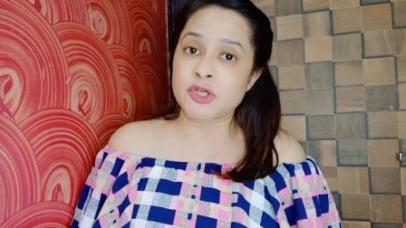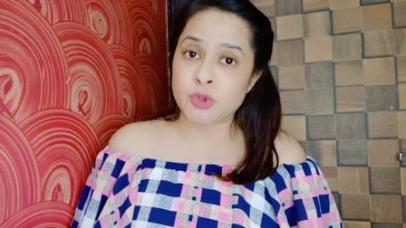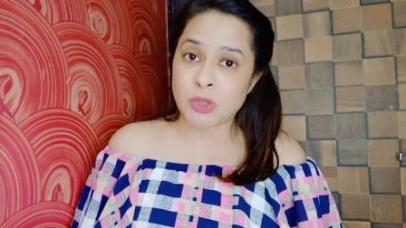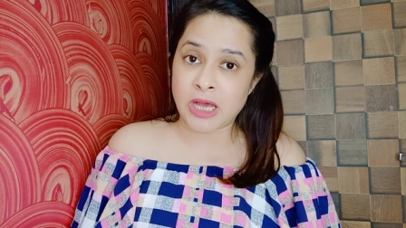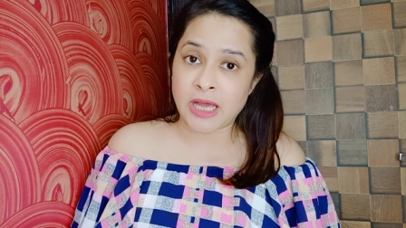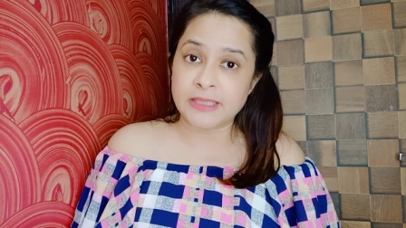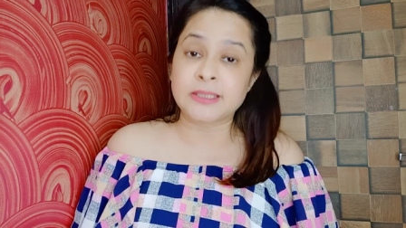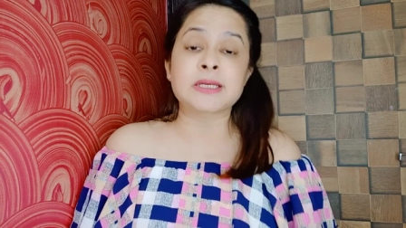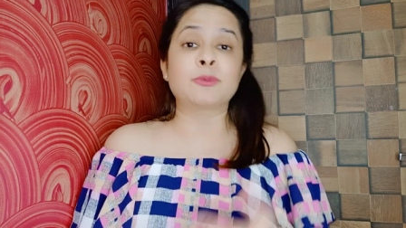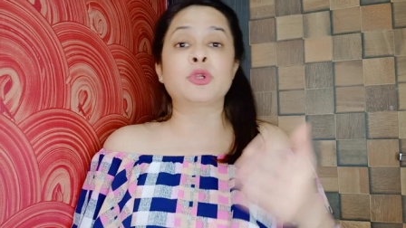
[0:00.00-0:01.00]
शुक्ला आए थे
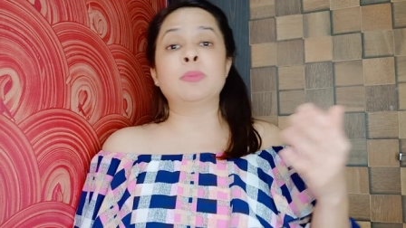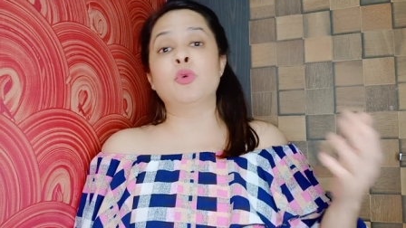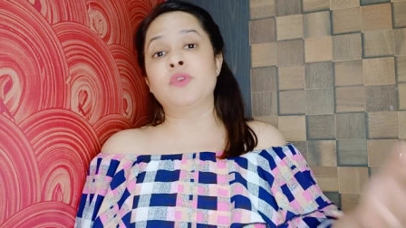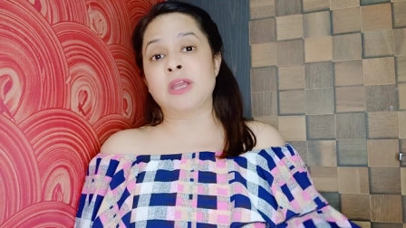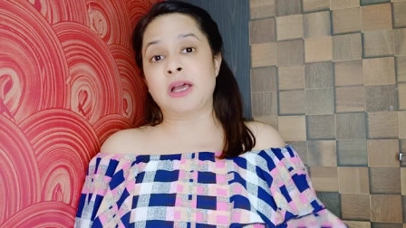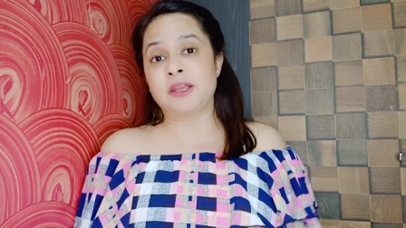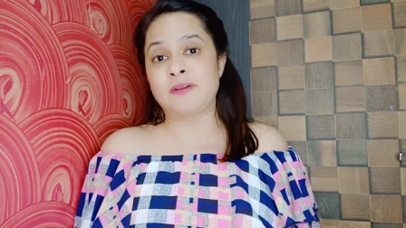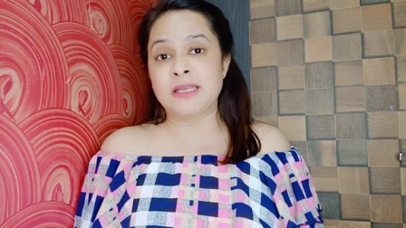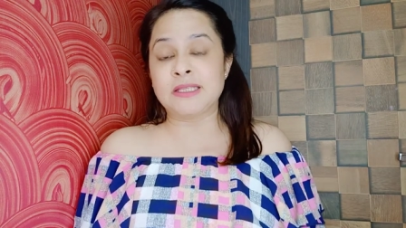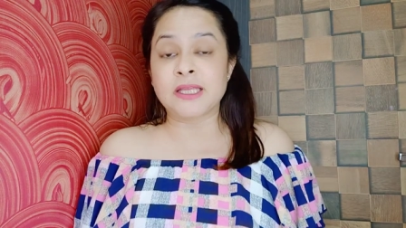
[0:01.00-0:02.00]
जब उनकी मूवी आने
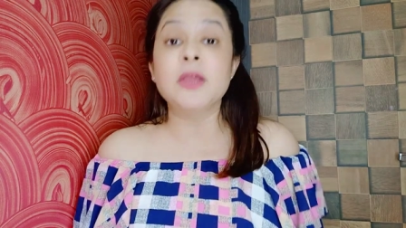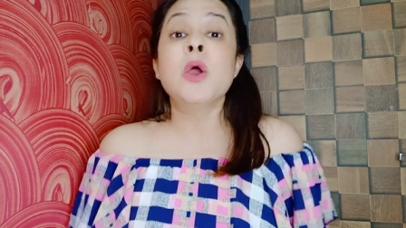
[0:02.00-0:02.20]
वाली थी